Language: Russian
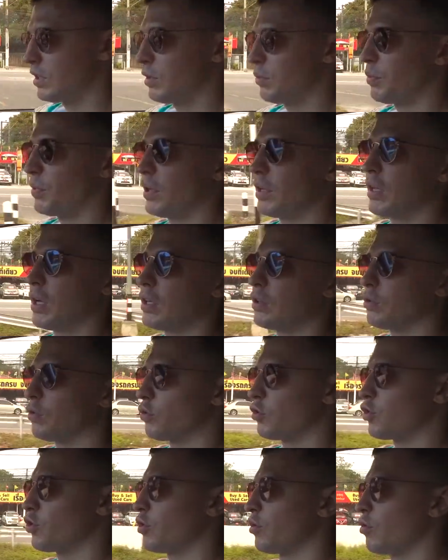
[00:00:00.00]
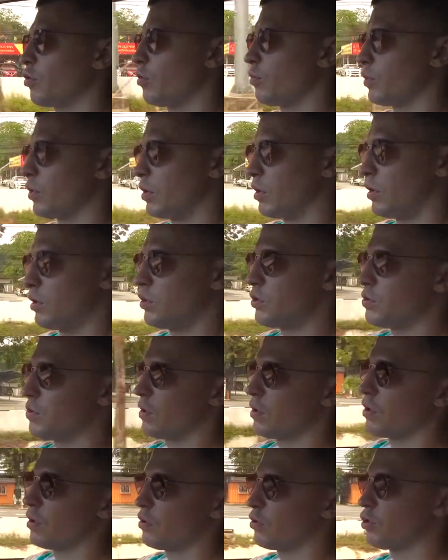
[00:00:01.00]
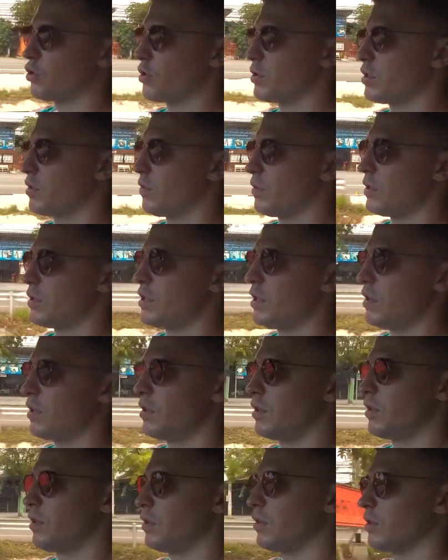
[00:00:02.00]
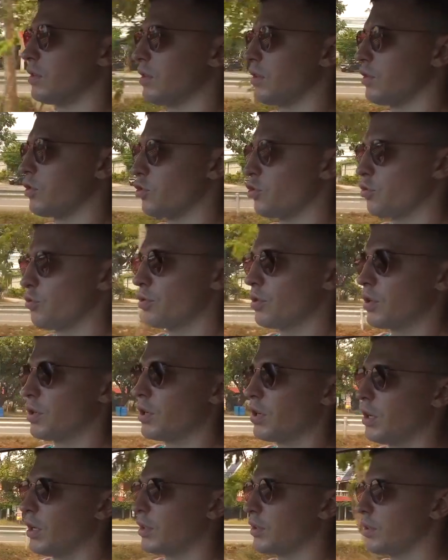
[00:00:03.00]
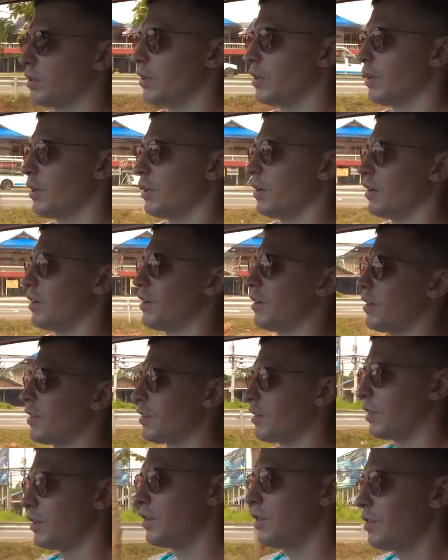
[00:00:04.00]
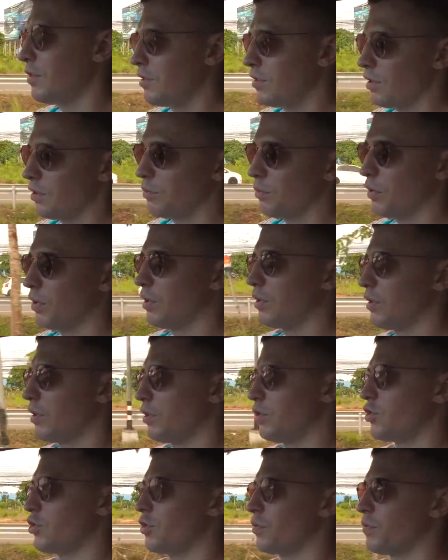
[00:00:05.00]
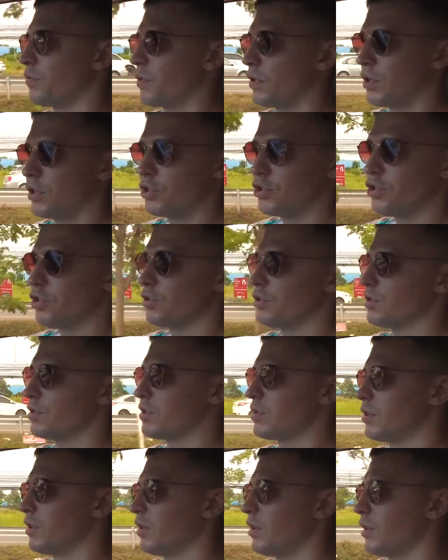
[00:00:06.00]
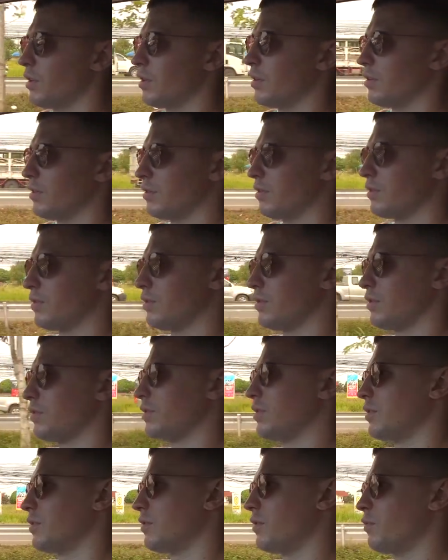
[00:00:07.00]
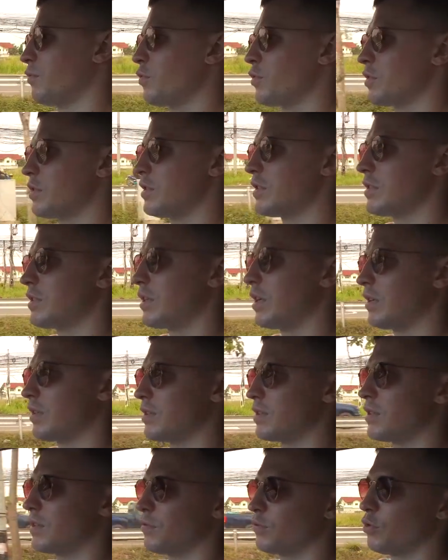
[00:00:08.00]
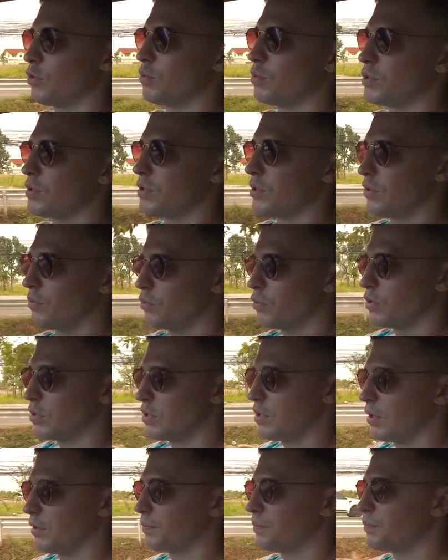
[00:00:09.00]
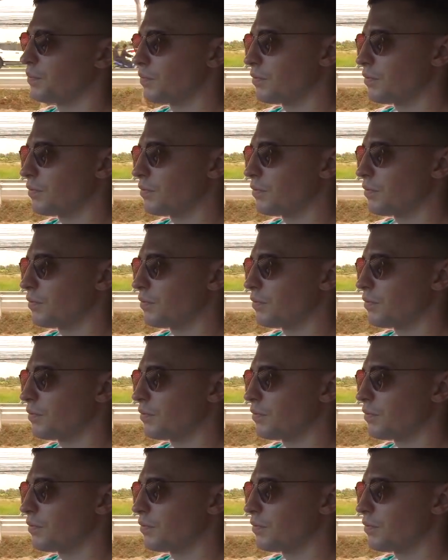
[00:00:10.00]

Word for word: Тапрая тоже огромное количество хороших заведений. Это Sugar Hut, э, это Indian by Nature, Frasers, э, возле станции автобусной, возле